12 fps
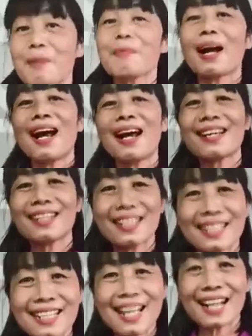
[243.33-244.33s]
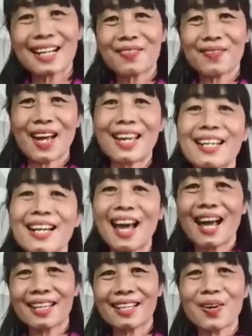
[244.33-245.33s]
พายเรือกันไปห
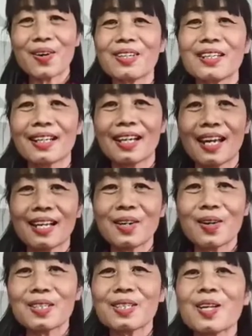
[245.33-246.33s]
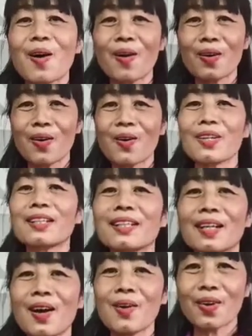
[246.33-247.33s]
ลายคน ให้คนสองคน
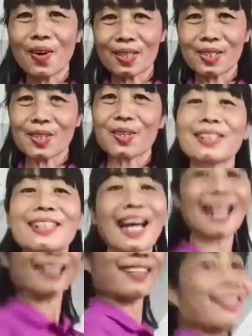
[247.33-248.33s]
เอาก้นชนกัน